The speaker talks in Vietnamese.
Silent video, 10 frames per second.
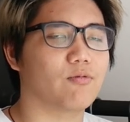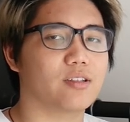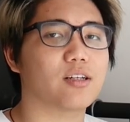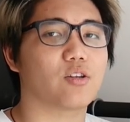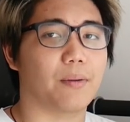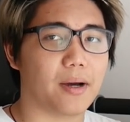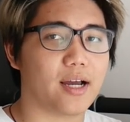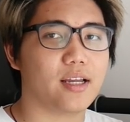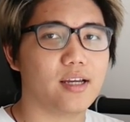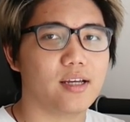và rất là thoải
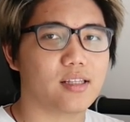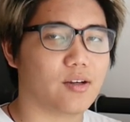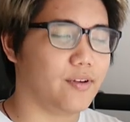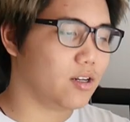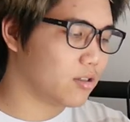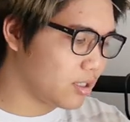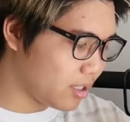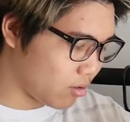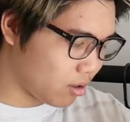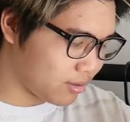mái, tại vì nó có chất
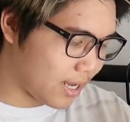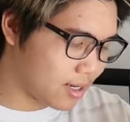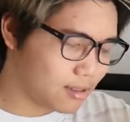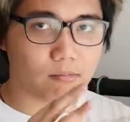liệu co giãn.